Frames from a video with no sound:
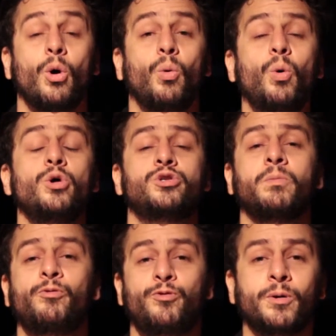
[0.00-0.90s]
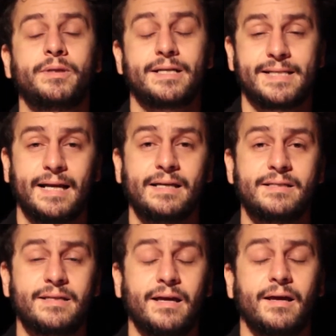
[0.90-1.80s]
O último filme dessa
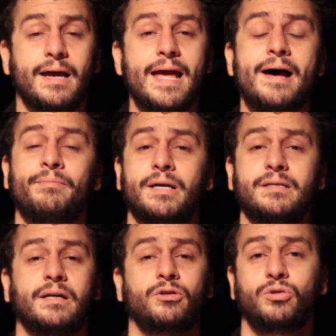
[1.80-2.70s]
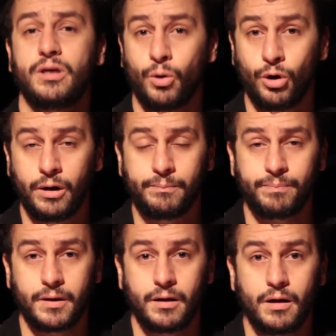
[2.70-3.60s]
lista é A Máscara do Terror,
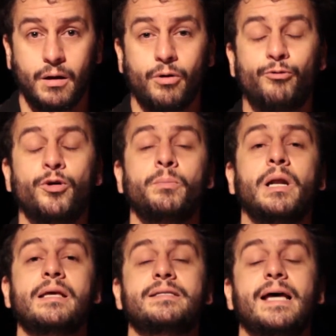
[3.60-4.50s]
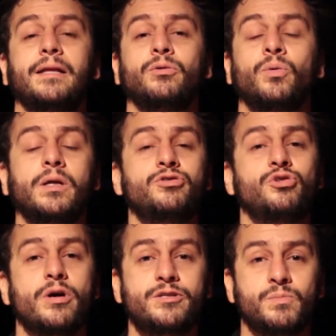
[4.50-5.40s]
filme lançado no ano de
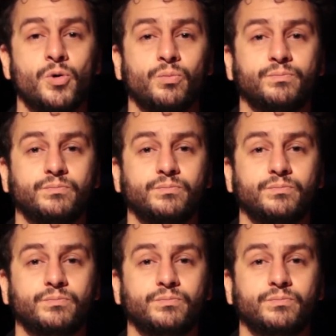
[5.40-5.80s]
2000.